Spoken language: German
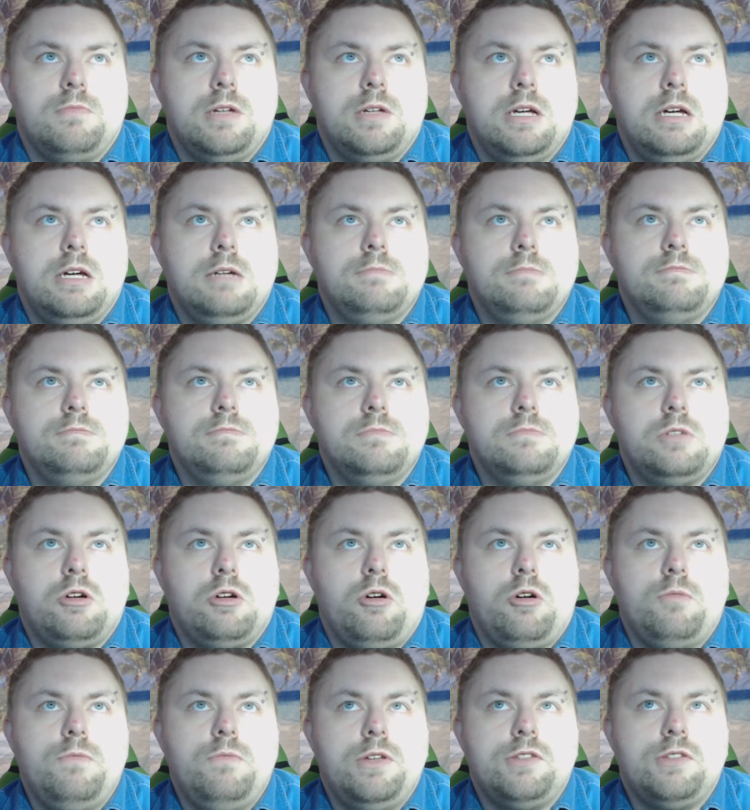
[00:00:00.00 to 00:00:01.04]
Ähm,
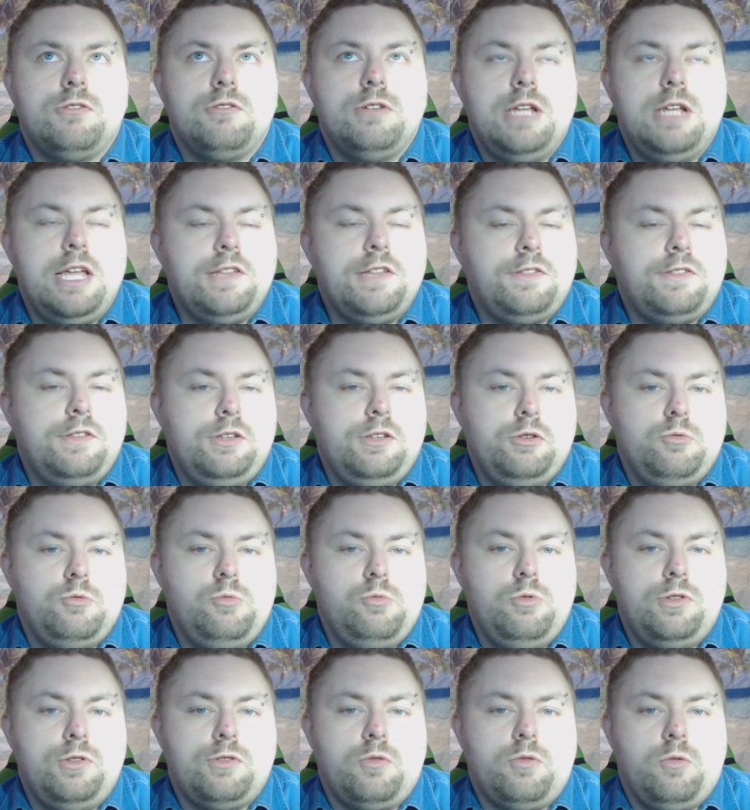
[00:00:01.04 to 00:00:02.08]
kommen wir zur nächsten
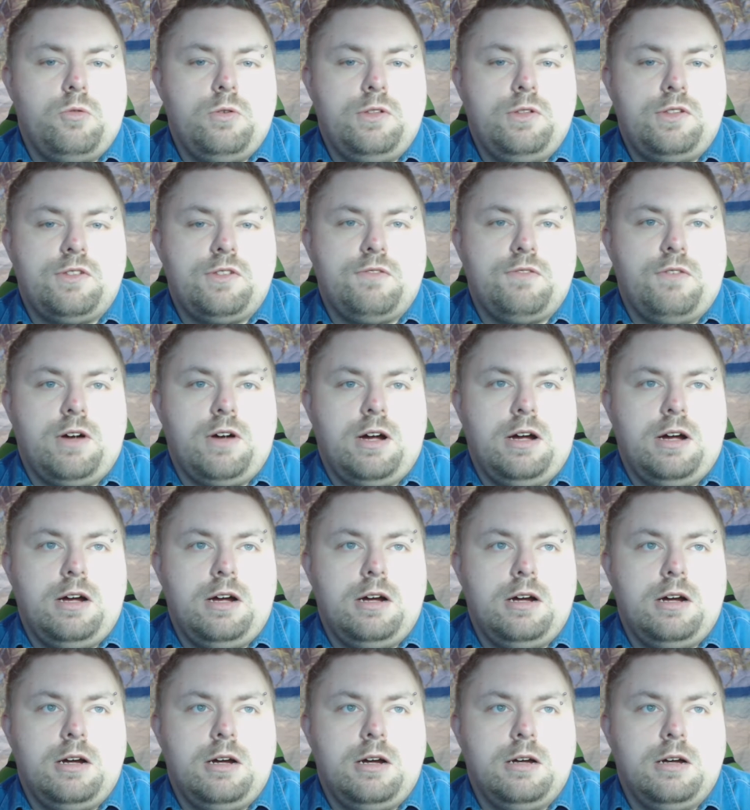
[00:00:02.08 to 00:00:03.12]
News. Und
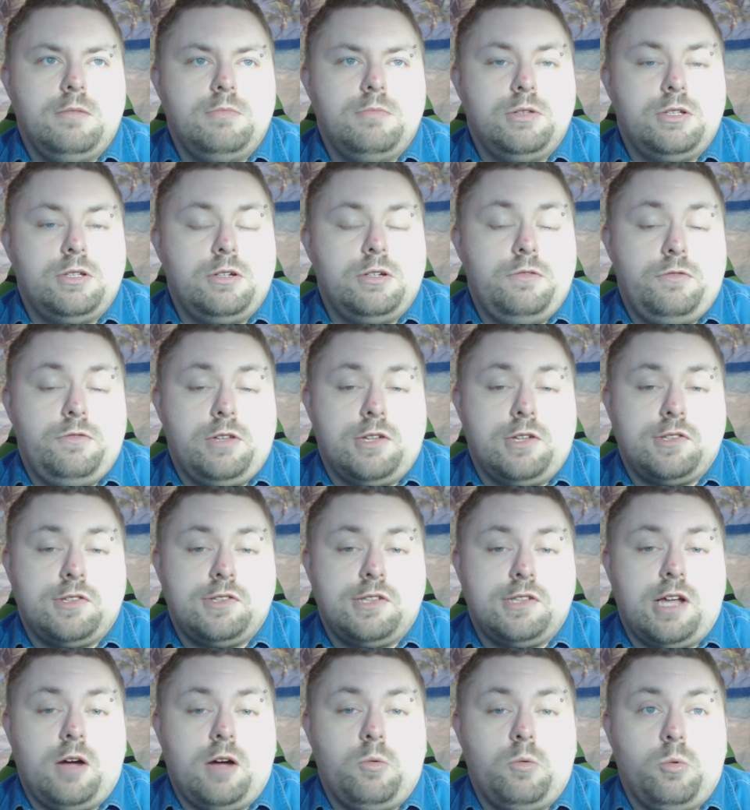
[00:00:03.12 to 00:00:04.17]
zwar betrifft das
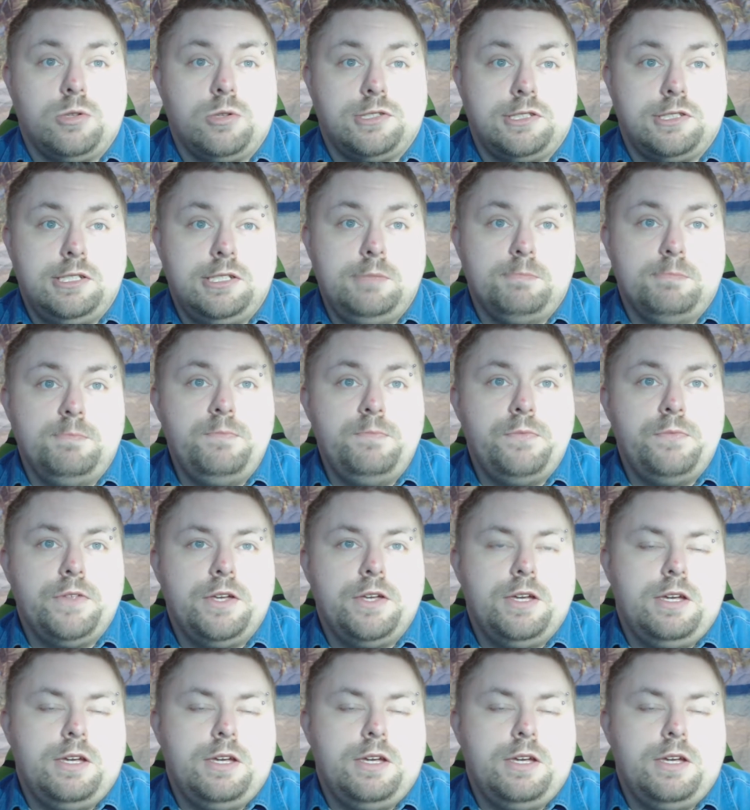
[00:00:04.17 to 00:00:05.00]
Star Wars 7.